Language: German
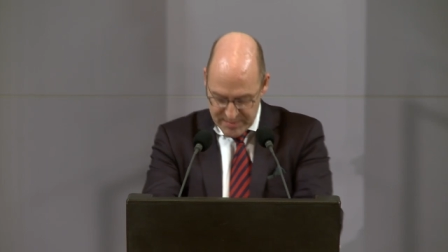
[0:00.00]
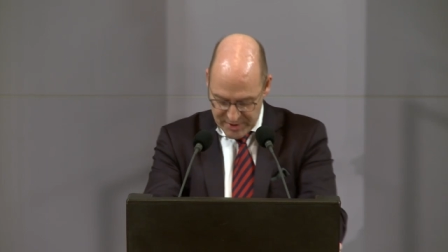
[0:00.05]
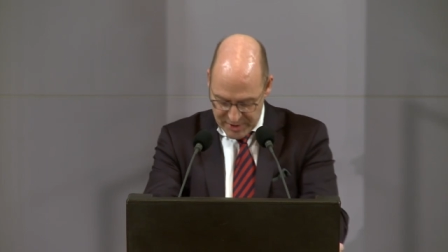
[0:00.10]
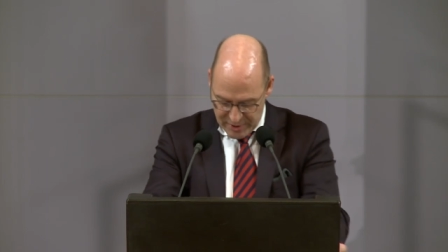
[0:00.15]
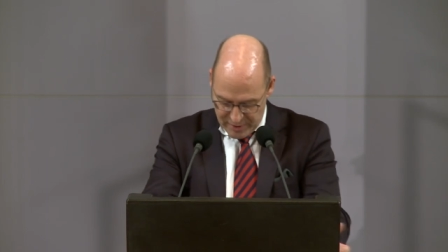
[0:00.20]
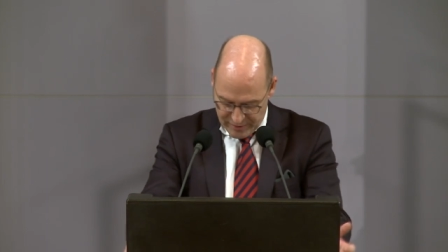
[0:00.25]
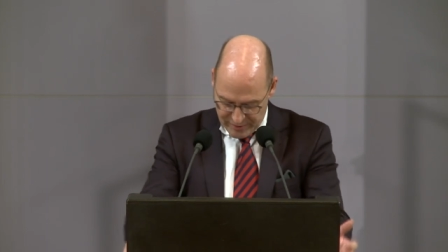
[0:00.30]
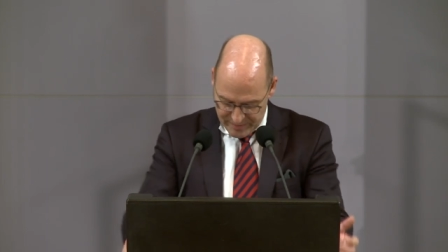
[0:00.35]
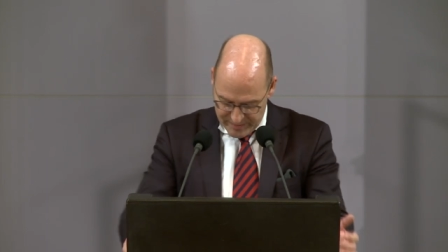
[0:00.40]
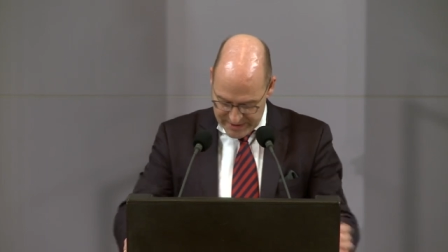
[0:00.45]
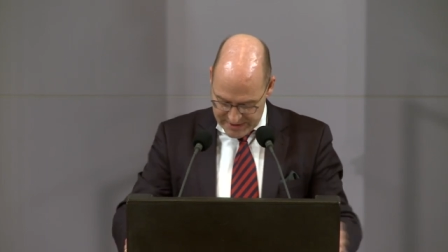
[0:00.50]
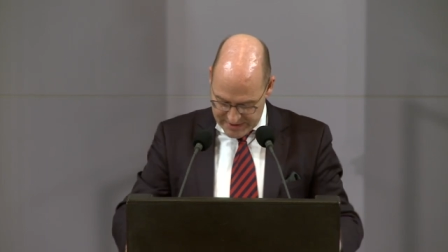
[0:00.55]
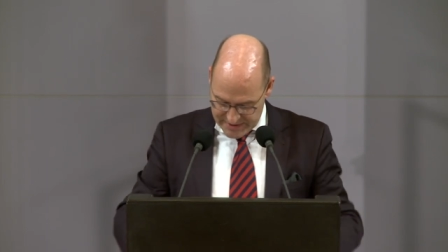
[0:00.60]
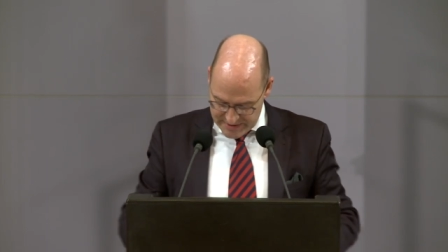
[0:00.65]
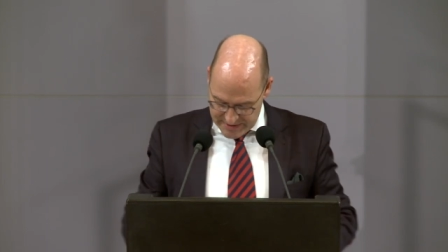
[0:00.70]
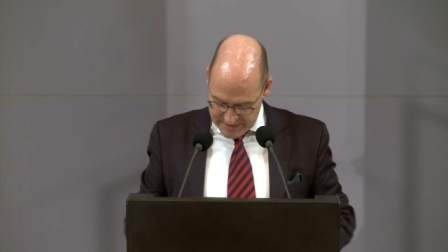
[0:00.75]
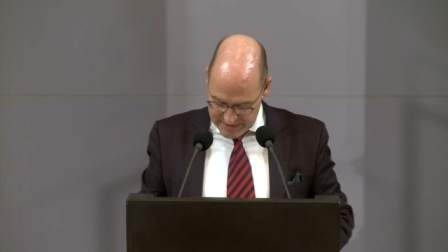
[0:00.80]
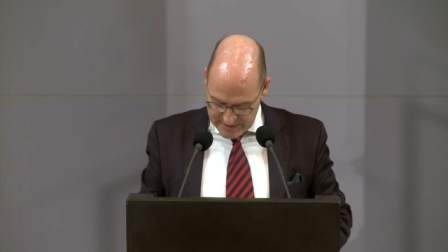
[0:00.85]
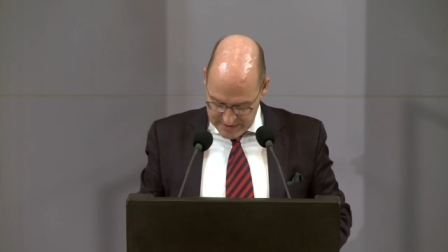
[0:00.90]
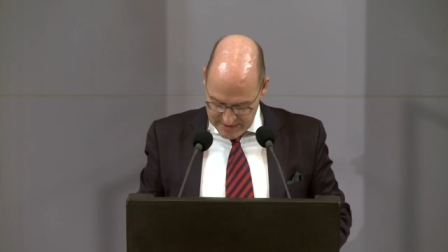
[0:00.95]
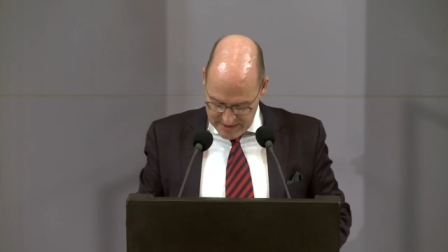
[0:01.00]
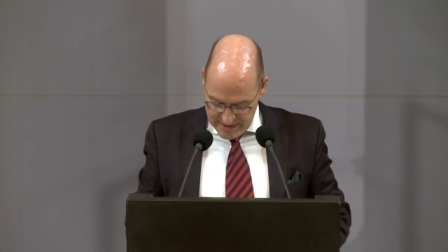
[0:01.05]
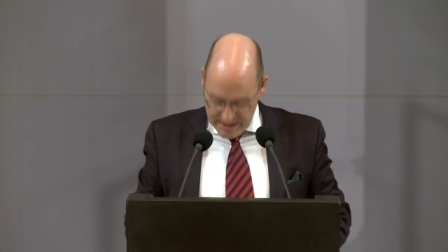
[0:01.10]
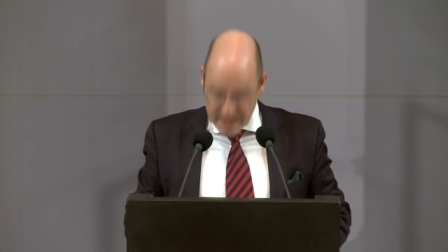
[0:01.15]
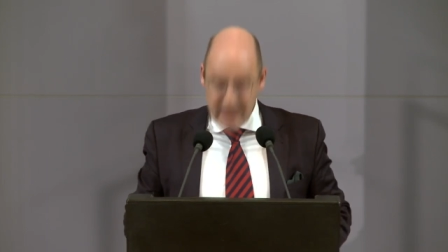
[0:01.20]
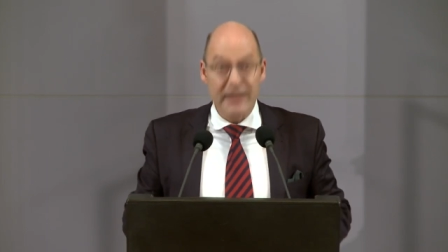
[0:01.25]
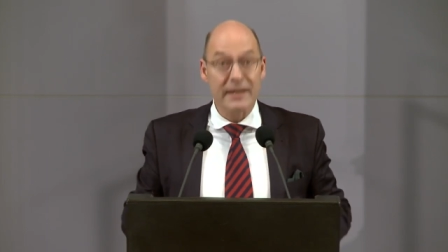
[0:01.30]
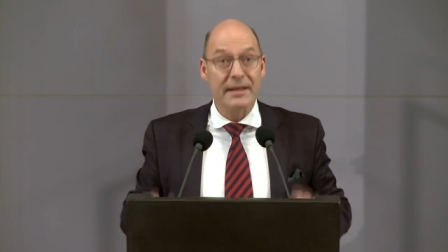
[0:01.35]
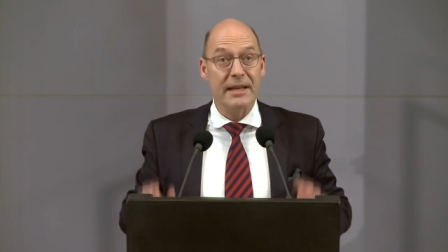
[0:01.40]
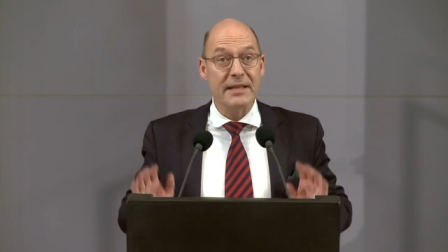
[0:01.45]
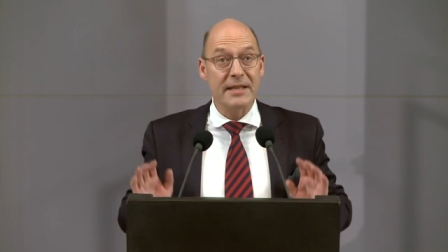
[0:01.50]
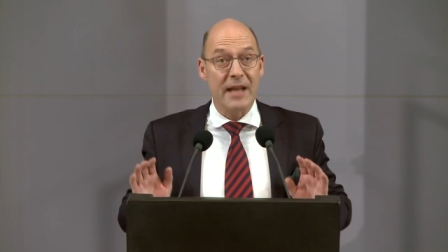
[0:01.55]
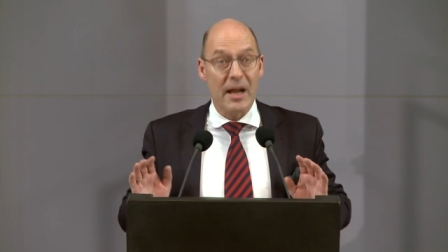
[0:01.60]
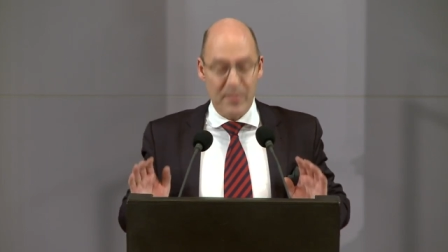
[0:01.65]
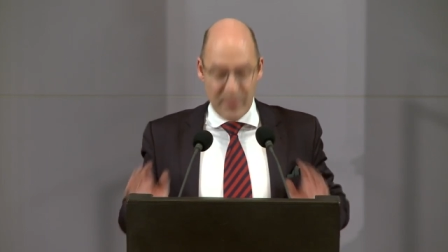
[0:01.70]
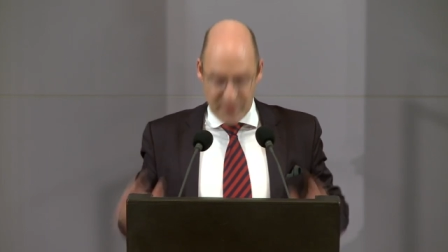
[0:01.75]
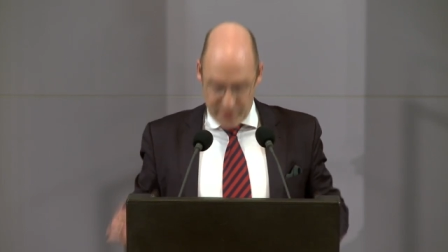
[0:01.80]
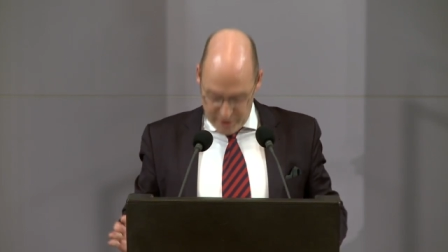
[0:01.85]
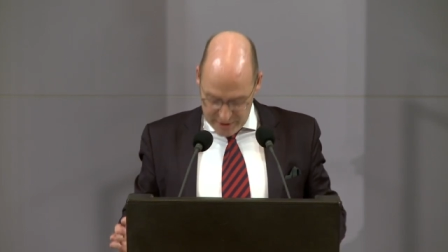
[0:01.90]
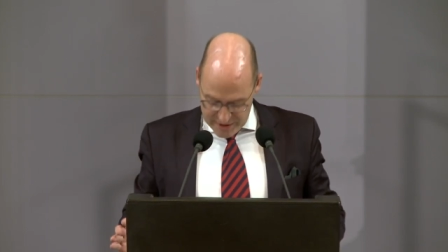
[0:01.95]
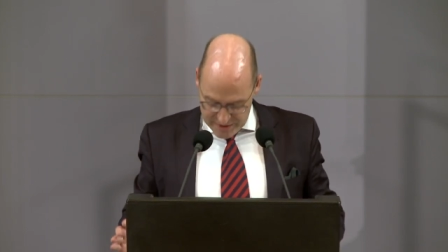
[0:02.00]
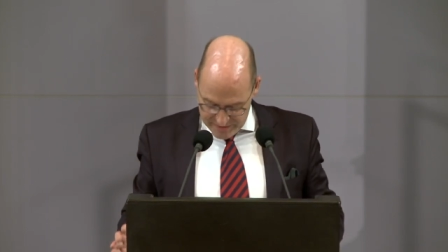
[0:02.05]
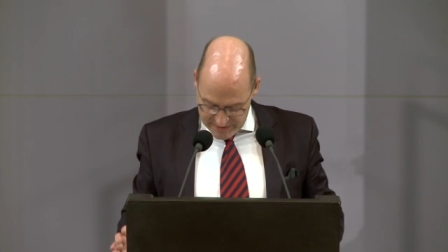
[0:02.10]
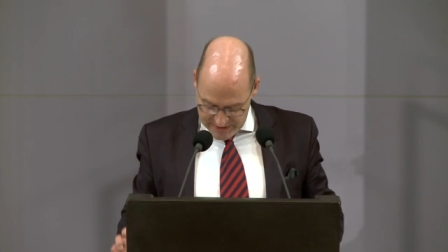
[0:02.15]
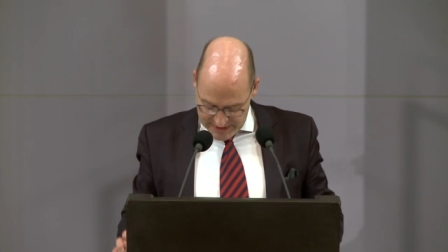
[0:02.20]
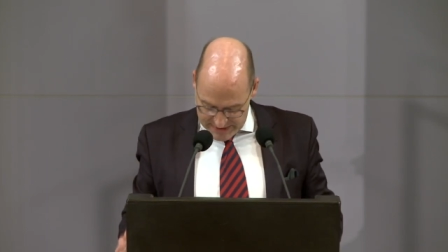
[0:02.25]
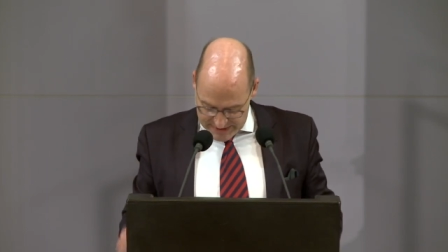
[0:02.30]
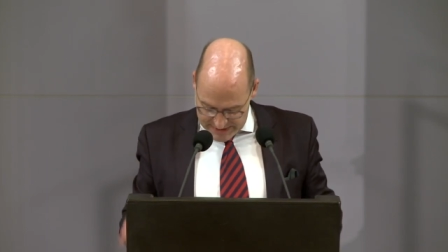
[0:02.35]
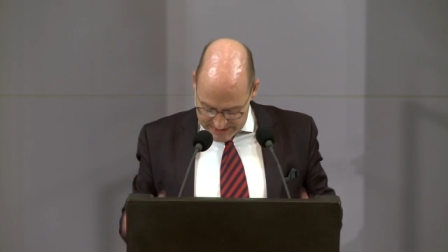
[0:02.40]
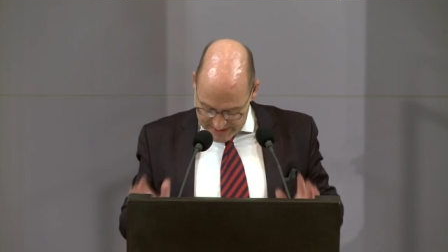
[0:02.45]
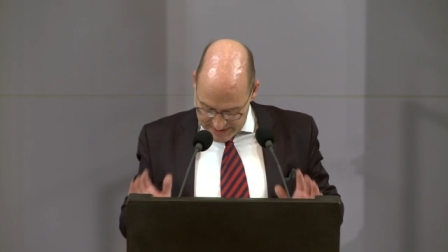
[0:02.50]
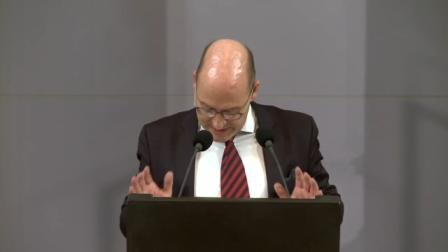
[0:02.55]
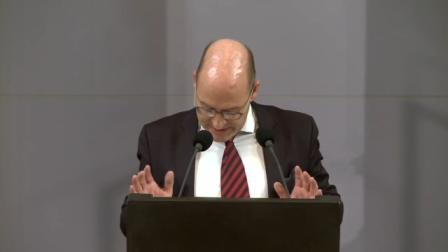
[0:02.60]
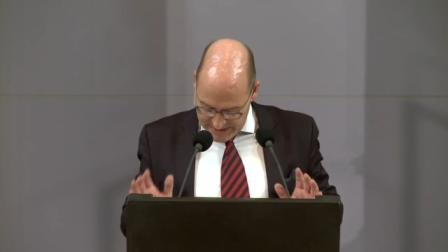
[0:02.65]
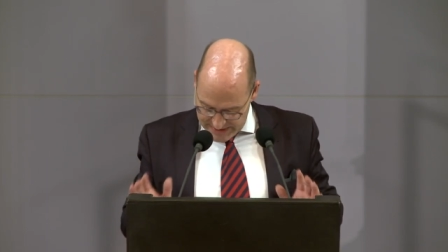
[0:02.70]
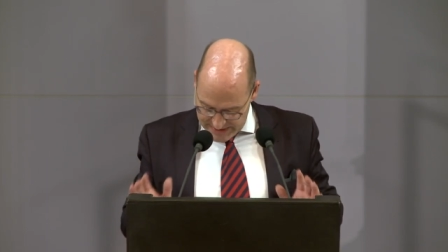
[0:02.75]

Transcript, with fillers: betroffen ist. Deshalb fordern wir, dass sich der